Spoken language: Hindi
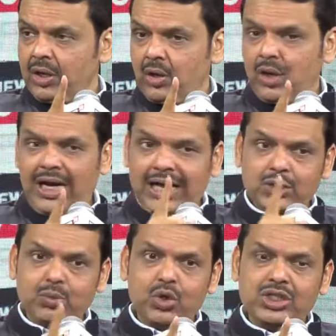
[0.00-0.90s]
और आज
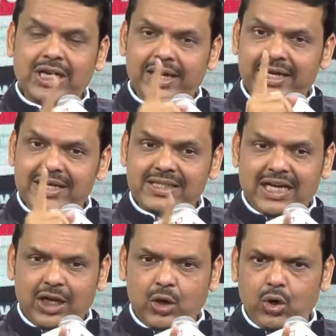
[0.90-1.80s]
वो सारे के
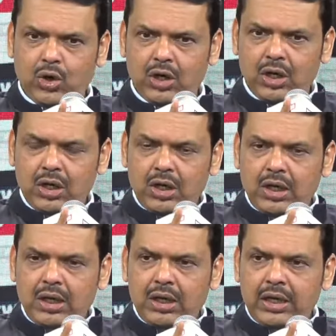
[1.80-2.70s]
सारे
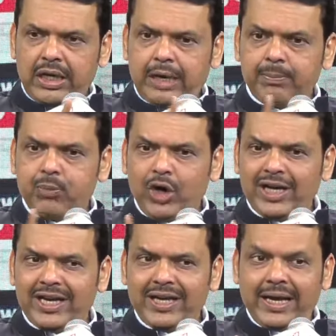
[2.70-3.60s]
लोग एम्प्लॉय
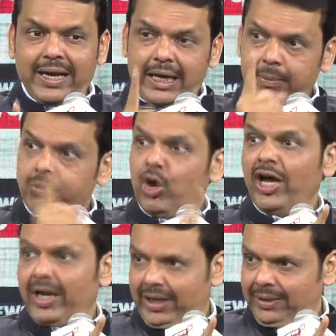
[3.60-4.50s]
नहीं है
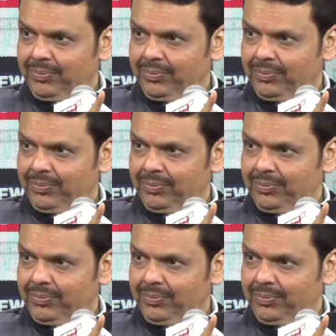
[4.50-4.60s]
एम्प्लॉयर है